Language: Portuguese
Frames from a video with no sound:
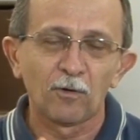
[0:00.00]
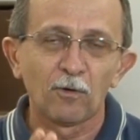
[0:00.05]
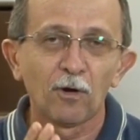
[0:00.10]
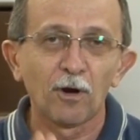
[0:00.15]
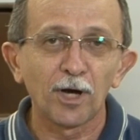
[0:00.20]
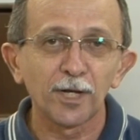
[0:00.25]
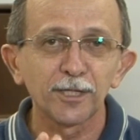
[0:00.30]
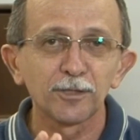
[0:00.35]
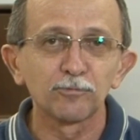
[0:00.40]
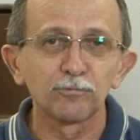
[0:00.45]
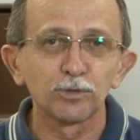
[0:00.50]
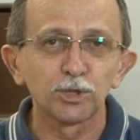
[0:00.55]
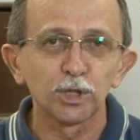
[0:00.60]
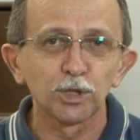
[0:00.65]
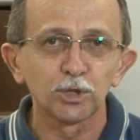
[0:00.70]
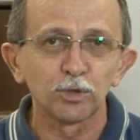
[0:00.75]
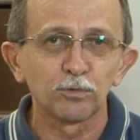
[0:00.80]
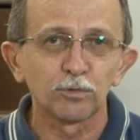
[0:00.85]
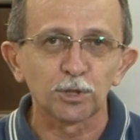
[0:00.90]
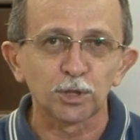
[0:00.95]
Ore no
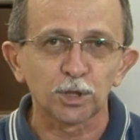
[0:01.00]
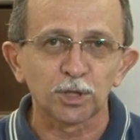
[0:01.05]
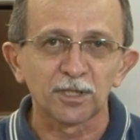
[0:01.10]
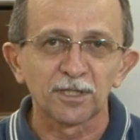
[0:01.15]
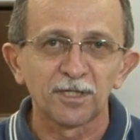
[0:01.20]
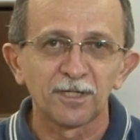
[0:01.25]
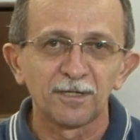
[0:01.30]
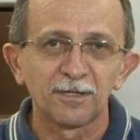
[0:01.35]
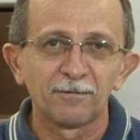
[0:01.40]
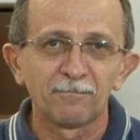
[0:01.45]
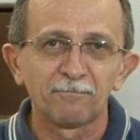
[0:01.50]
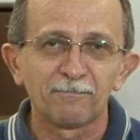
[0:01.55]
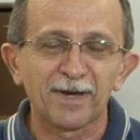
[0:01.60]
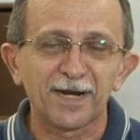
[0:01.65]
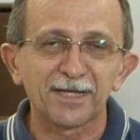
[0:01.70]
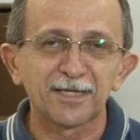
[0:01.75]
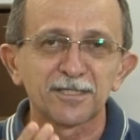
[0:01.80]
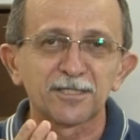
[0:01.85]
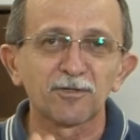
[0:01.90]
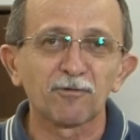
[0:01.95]
dia de hoje,
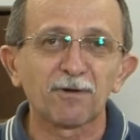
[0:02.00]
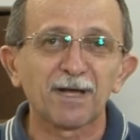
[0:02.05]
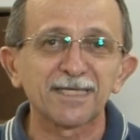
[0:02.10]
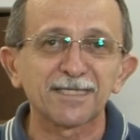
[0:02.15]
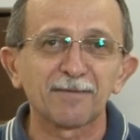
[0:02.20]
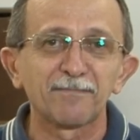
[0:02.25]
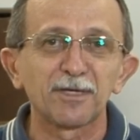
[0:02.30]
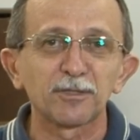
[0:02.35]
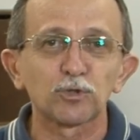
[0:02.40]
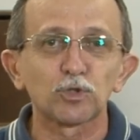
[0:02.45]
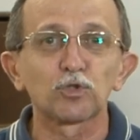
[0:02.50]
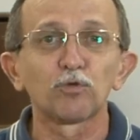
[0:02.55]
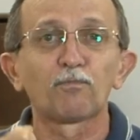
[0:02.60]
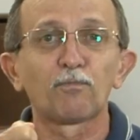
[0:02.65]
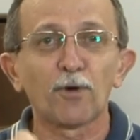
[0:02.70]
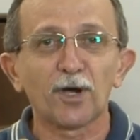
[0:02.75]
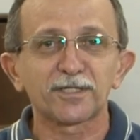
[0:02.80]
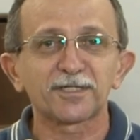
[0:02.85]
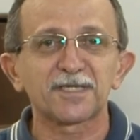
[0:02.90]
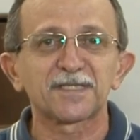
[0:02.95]
para que seu casamento
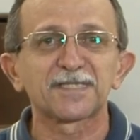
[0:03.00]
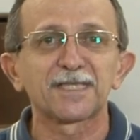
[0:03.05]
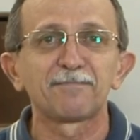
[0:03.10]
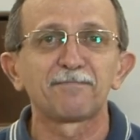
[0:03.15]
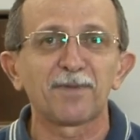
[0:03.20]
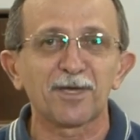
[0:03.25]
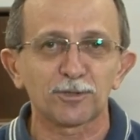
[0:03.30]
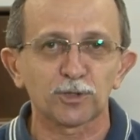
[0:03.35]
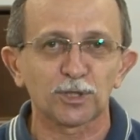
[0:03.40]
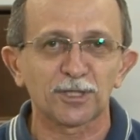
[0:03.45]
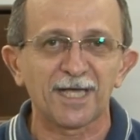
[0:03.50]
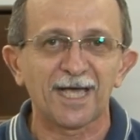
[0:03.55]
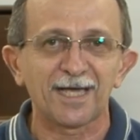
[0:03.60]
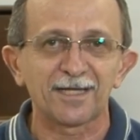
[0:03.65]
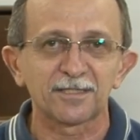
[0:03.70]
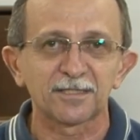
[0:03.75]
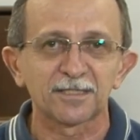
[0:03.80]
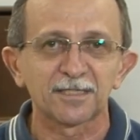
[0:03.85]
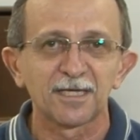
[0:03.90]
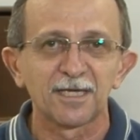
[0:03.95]
suporte as
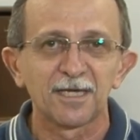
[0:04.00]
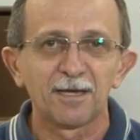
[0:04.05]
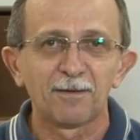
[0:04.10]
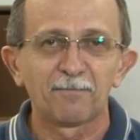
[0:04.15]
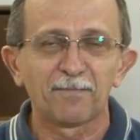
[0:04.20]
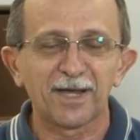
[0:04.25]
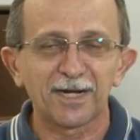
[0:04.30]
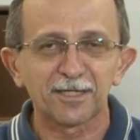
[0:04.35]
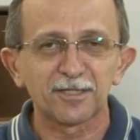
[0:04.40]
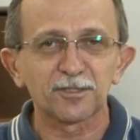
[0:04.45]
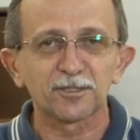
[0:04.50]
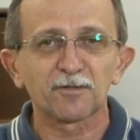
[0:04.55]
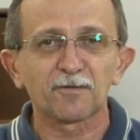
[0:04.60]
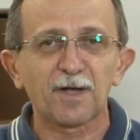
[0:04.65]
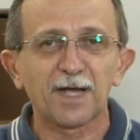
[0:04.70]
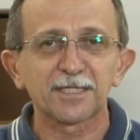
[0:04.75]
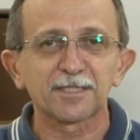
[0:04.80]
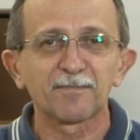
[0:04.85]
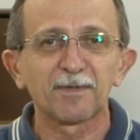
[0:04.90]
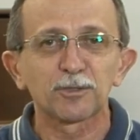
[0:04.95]
tempestades, para que seu
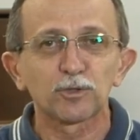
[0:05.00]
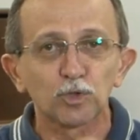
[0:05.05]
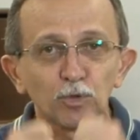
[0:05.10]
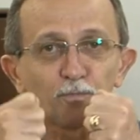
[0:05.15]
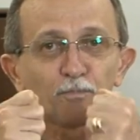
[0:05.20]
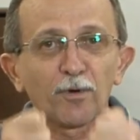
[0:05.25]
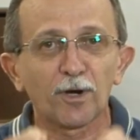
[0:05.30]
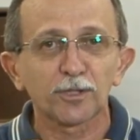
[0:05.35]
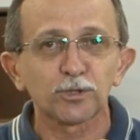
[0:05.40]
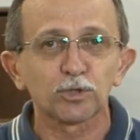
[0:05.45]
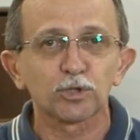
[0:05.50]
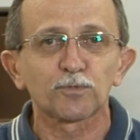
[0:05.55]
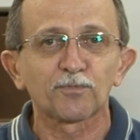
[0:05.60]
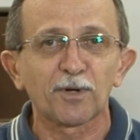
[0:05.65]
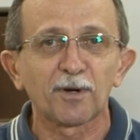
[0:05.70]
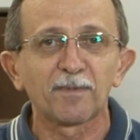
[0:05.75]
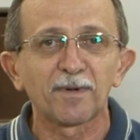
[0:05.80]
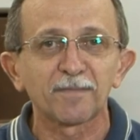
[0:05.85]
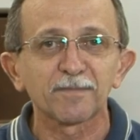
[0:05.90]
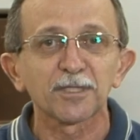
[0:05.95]
casamento suporte os
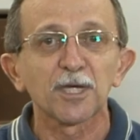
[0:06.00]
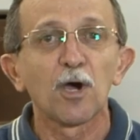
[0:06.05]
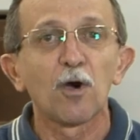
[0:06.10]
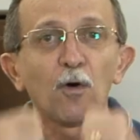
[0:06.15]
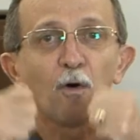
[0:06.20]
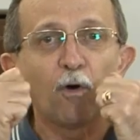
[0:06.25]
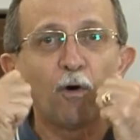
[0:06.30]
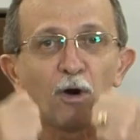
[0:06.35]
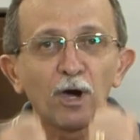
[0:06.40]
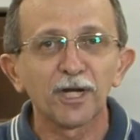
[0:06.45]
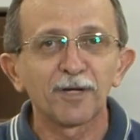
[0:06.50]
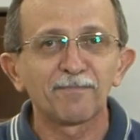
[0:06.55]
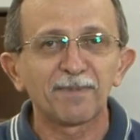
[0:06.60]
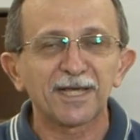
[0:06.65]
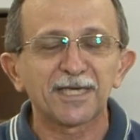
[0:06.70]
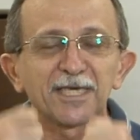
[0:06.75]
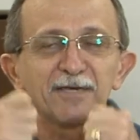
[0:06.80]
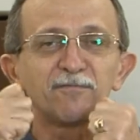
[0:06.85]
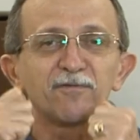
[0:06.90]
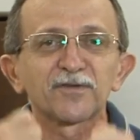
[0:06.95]
problemas. Ore
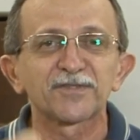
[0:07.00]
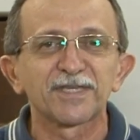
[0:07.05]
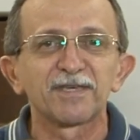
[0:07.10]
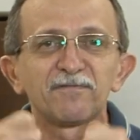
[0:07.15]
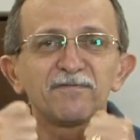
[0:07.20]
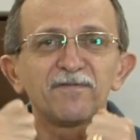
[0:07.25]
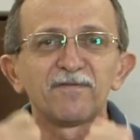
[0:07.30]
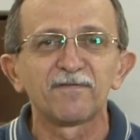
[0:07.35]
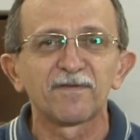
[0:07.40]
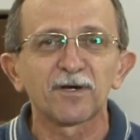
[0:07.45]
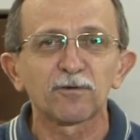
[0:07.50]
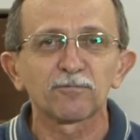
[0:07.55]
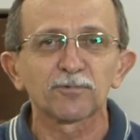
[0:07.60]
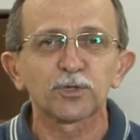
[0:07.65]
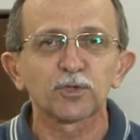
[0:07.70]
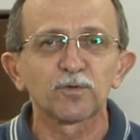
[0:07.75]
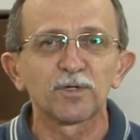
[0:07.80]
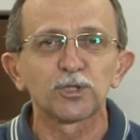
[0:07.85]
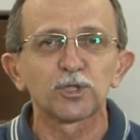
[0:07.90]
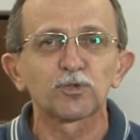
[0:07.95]
para que você viva com
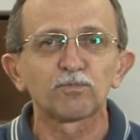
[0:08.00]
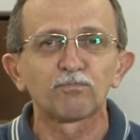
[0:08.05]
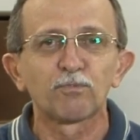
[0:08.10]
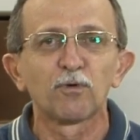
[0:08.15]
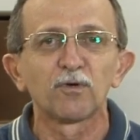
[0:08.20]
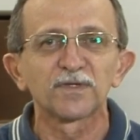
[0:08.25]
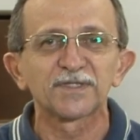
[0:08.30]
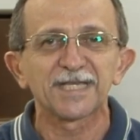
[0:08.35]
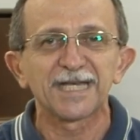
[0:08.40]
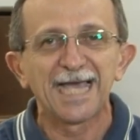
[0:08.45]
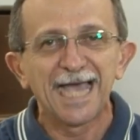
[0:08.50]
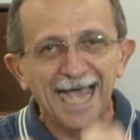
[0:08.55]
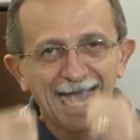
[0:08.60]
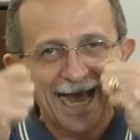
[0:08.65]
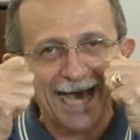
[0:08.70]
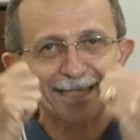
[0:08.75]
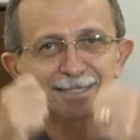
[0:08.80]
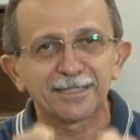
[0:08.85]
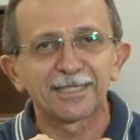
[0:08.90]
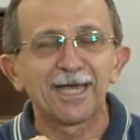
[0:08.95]
sua esposa
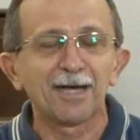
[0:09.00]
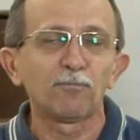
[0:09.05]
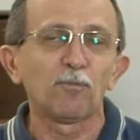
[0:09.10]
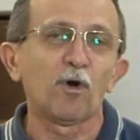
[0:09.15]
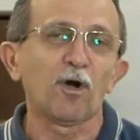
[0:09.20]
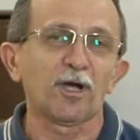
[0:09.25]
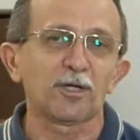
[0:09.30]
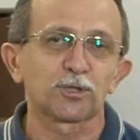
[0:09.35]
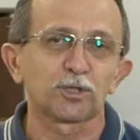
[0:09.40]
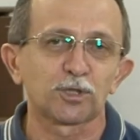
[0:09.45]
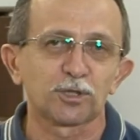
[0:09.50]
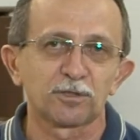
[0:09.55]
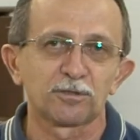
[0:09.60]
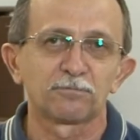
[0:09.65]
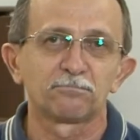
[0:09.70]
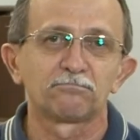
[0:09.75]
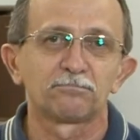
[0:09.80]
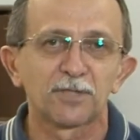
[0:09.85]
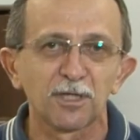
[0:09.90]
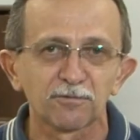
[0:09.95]
até a morte.
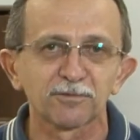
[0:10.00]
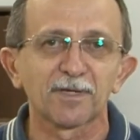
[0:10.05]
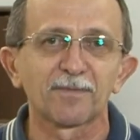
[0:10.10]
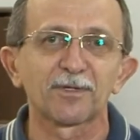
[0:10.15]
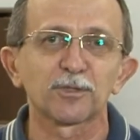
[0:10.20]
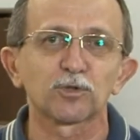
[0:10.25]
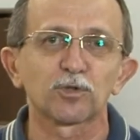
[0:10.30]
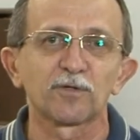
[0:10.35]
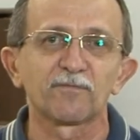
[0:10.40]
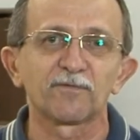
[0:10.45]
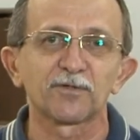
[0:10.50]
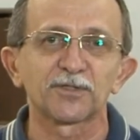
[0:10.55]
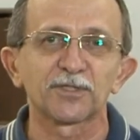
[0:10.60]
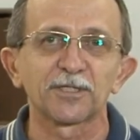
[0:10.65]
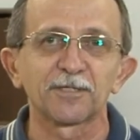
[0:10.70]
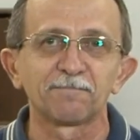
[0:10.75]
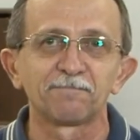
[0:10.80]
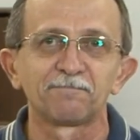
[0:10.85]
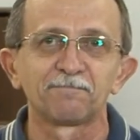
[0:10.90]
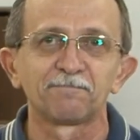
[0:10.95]
Deus abençoe
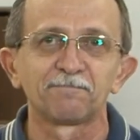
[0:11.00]
você.